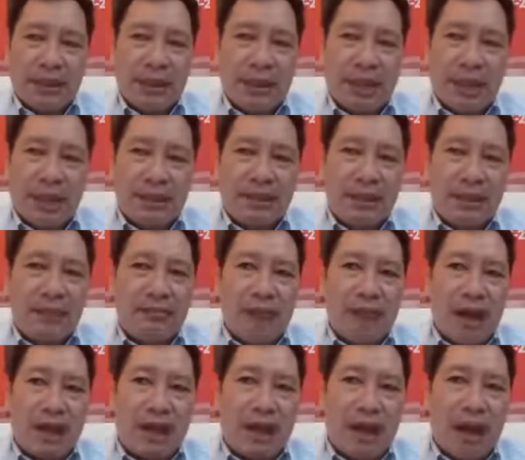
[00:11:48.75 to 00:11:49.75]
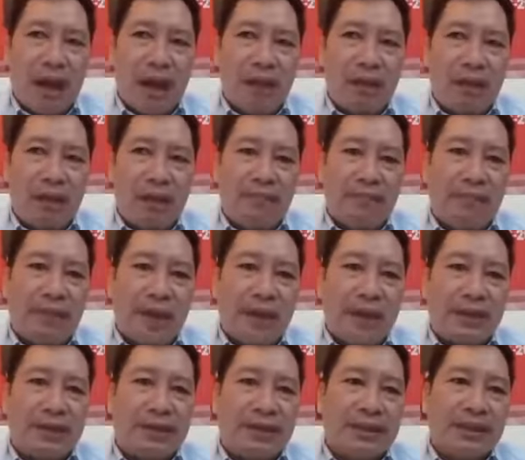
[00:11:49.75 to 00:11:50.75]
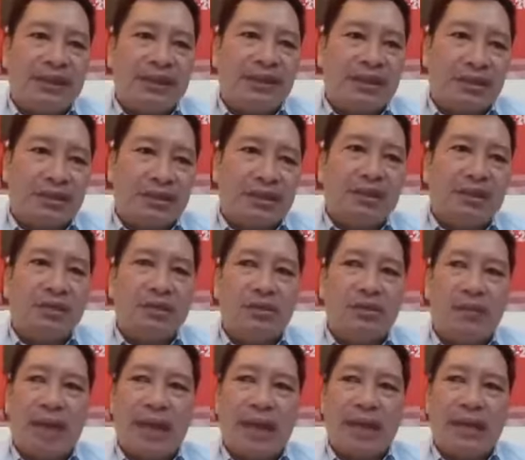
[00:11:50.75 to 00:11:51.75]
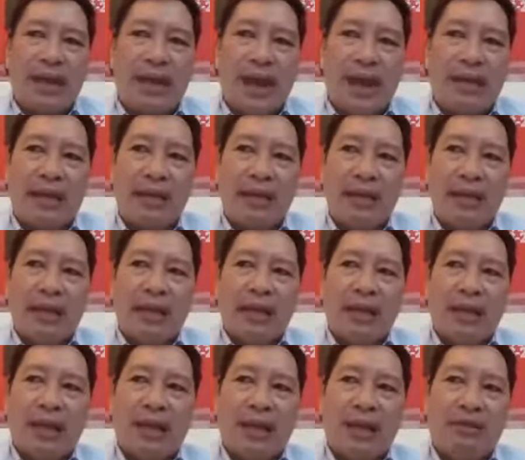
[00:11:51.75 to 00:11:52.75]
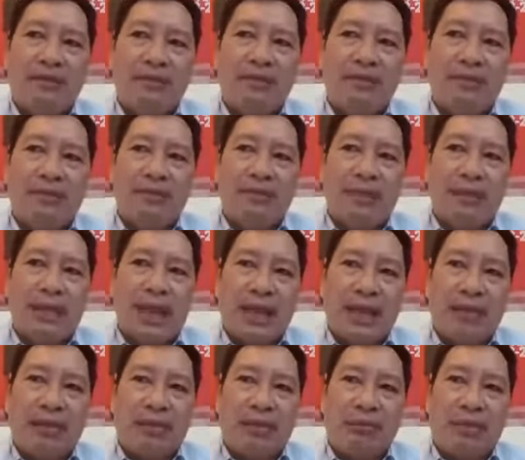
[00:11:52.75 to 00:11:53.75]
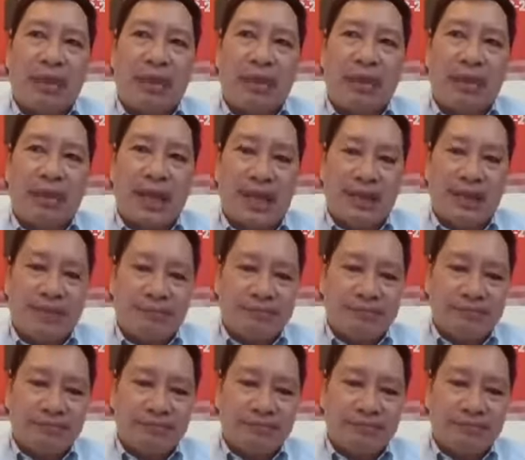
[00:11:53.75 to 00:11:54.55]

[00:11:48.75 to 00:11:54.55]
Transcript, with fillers: à, nhưng mà nó không phải là những cái sợi cước hoặc là à, hồi xưa mình hay dùng những cái